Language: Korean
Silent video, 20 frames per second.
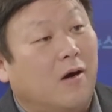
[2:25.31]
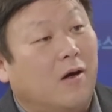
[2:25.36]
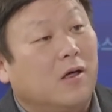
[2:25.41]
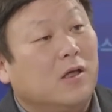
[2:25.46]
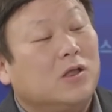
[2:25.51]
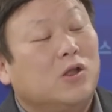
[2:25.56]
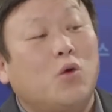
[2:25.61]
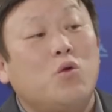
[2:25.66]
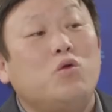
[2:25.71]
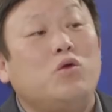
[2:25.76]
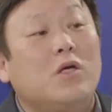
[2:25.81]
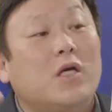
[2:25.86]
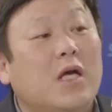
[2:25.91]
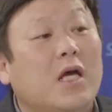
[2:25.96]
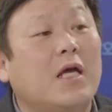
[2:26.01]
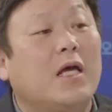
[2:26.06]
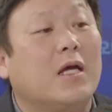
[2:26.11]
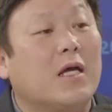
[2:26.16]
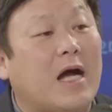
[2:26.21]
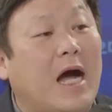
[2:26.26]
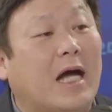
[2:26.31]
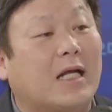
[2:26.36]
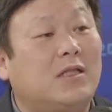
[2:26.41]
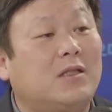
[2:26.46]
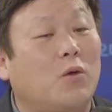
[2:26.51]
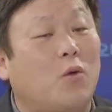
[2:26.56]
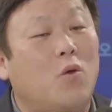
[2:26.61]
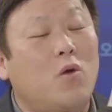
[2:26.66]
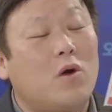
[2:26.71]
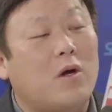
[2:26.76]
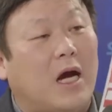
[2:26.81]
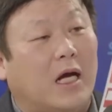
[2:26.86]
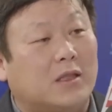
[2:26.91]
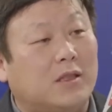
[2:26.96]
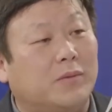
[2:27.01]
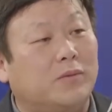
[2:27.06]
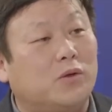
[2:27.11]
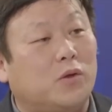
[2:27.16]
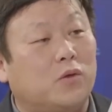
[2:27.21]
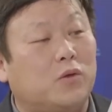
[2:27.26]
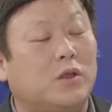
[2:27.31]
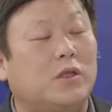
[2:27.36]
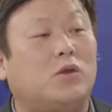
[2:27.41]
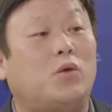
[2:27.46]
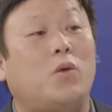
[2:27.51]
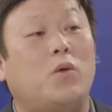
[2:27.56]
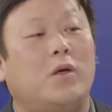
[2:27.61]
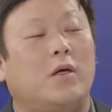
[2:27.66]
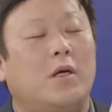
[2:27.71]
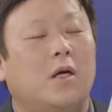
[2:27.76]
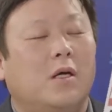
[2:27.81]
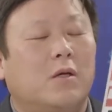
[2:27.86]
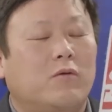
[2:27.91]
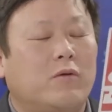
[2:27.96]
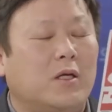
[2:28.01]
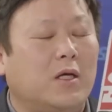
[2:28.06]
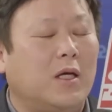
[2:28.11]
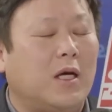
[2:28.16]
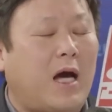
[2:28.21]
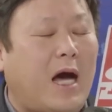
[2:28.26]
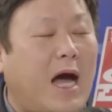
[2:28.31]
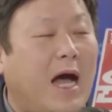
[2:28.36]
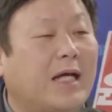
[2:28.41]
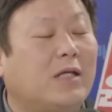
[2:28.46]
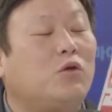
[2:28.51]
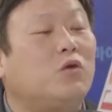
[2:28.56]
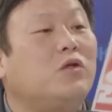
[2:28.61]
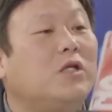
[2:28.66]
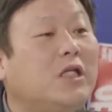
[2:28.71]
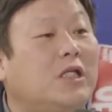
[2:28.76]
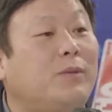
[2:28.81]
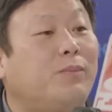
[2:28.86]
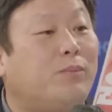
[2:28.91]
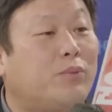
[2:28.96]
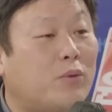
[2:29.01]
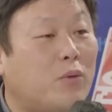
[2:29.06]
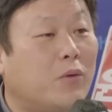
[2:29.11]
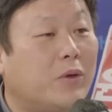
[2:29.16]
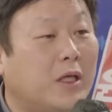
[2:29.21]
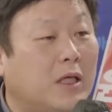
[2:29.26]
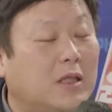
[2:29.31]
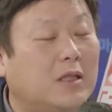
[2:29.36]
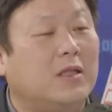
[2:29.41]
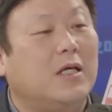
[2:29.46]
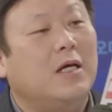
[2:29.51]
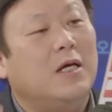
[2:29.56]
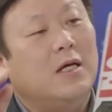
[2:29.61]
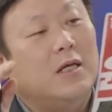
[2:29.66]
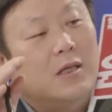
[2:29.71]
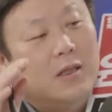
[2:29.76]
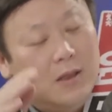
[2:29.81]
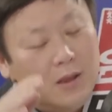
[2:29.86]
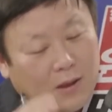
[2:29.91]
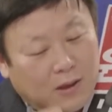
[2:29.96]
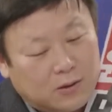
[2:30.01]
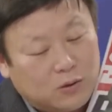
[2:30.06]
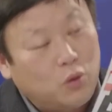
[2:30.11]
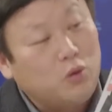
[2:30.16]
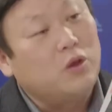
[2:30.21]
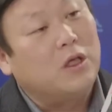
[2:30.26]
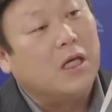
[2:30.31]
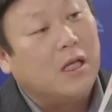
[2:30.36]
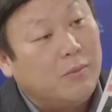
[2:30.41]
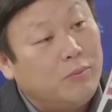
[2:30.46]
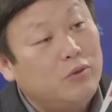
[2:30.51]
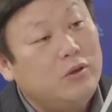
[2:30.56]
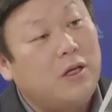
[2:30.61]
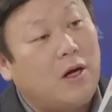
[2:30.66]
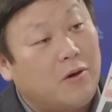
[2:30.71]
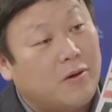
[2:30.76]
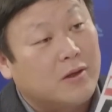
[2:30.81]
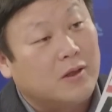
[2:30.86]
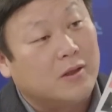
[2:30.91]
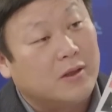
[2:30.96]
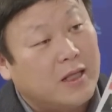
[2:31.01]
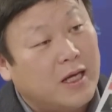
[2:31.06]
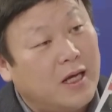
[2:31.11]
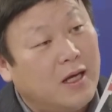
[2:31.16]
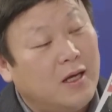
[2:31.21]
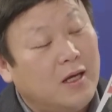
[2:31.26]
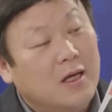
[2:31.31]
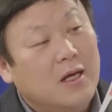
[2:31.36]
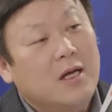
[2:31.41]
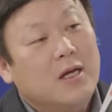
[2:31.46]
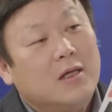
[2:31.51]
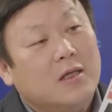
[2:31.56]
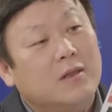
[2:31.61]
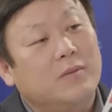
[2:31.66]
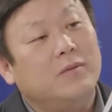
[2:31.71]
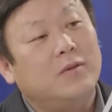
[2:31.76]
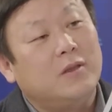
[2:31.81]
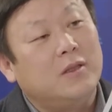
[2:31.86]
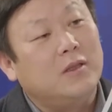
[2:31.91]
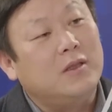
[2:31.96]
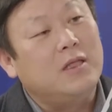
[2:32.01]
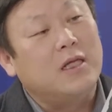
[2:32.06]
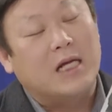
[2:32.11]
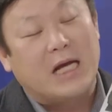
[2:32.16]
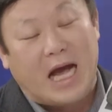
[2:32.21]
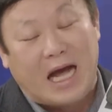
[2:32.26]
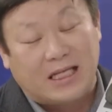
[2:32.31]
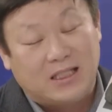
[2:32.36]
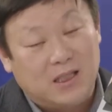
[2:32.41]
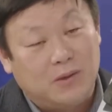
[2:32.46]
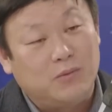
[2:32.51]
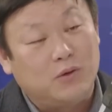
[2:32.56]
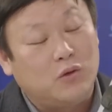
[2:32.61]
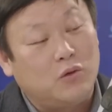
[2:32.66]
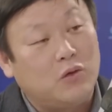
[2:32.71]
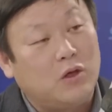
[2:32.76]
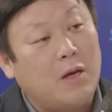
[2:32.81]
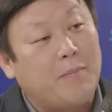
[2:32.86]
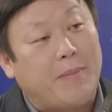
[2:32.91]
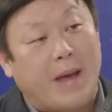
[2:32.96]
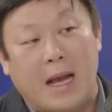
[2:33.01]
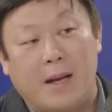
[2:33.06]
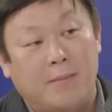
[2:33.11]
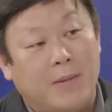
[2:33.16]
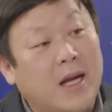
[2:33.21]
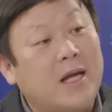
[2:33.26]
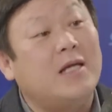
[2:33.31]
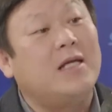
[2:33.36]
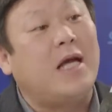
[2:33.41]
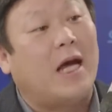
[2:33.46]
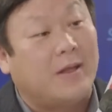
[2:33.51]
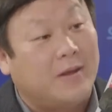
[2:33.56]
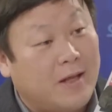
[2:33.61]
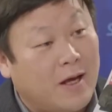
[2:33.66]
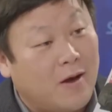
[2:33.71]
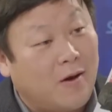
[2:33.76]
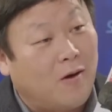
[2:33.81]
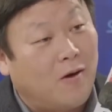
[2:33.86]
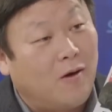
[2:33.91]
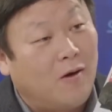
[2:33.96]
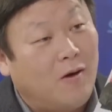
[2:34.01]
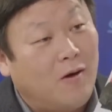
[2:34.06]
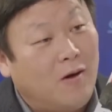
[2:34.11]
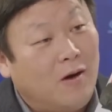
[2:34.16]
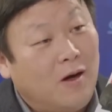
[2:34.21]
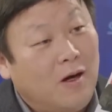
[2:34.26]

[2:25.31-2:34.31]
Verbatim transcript: 예. 소득이 가, 올 가처분 소득이 소, 우리 하위 소득 20%인 어, 소득 1분이라고 그러는데 음. 그분들은 가처분 소득이 100만 원이 안 돼요.